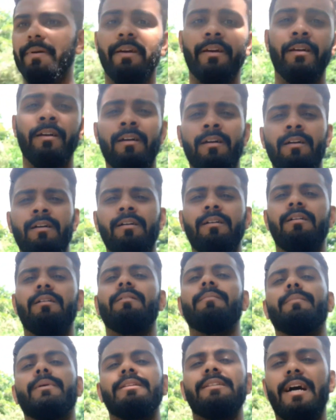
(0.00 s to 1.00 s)
पे
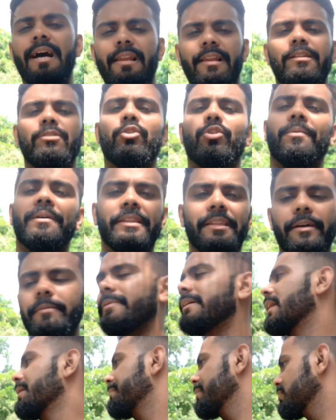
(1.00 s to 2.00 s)
मजाल है दो बंदे भी
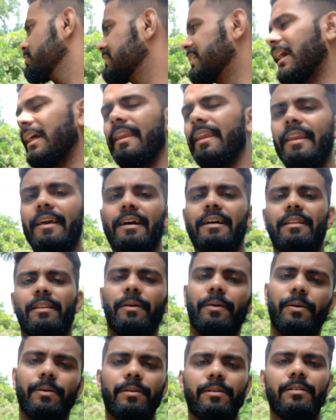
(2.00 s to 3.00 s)
यहाँ पे कुछ डालने आते
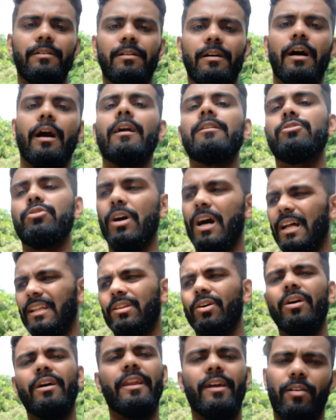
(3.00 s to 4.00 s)
हो और जो आता
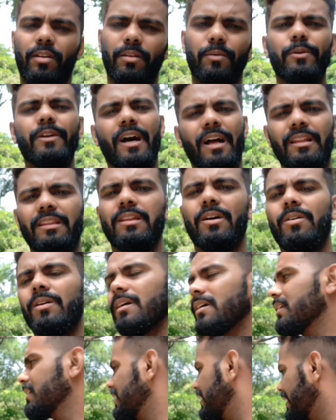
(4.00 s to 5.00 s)
होगा रेगुलर वो डालता
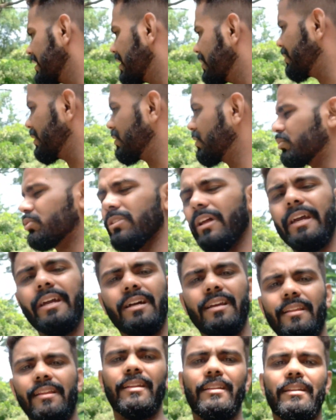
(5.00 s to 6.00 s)
होगा लेकिन अभी तो कूड़ा ही
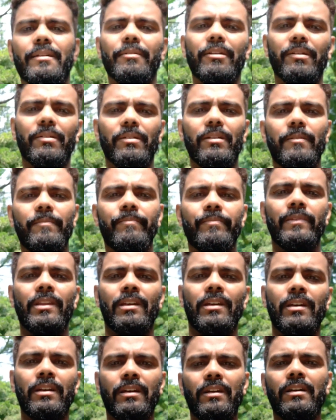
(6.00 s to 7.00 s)
कर देते हैं
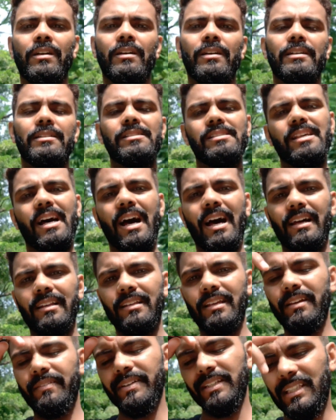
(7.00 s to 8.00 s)
बिल्कुल इंसान
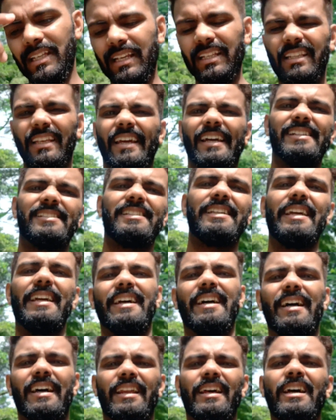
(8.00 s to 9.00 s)
की फितरत ही ऐसी है
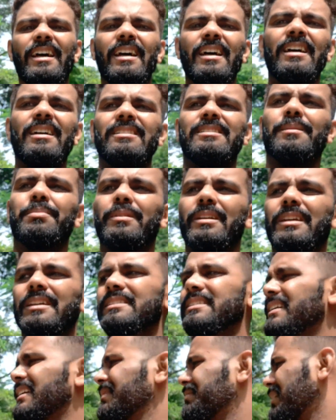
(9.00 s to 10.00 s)
यार जब
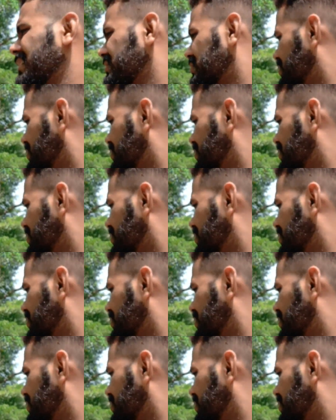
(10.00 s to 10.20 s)
किसी के पास